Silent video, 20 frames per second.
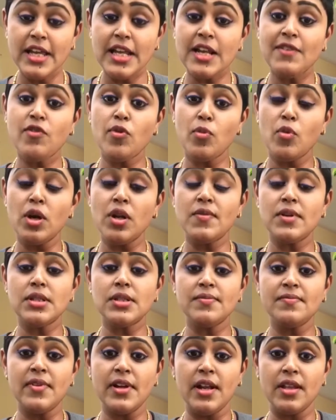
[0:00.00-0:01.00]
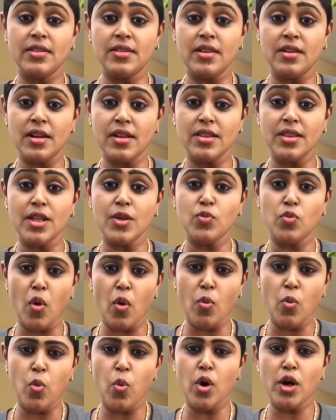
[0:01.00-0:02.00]
இரவு முழுவதும் விழுத்திருந்து
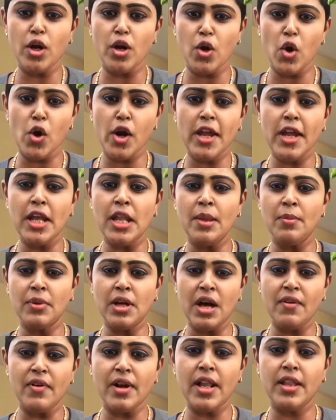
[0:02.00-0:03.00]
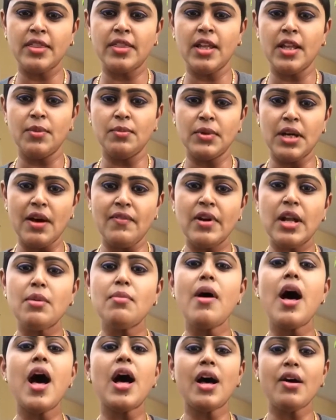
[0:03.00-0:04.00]
ஒவ்வொரு நொடியிலும் கவனத்திலும்
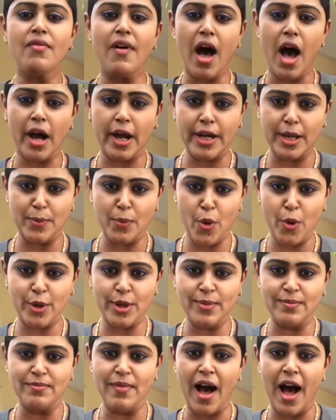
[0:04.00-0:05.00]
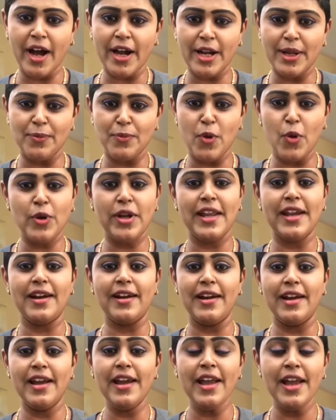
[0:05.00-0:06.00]
கவனமாக வாகனம் ஓட்டும் வாகனம்
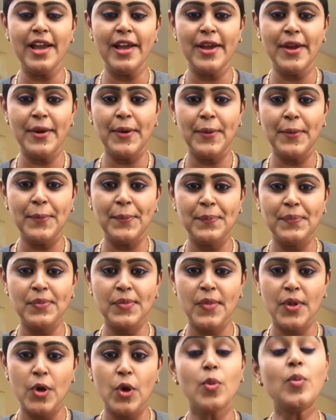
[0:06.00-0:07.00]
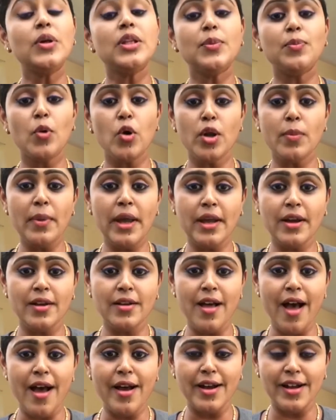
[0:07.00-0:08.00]
ஓட்டிகளே உமது
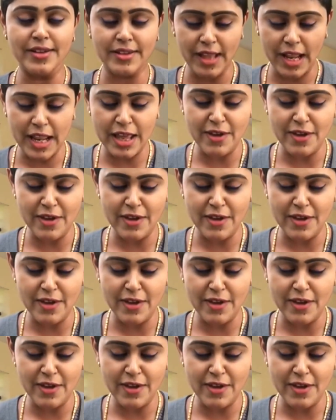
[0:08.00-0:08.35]
பொறுமைக்கு நாங்கள்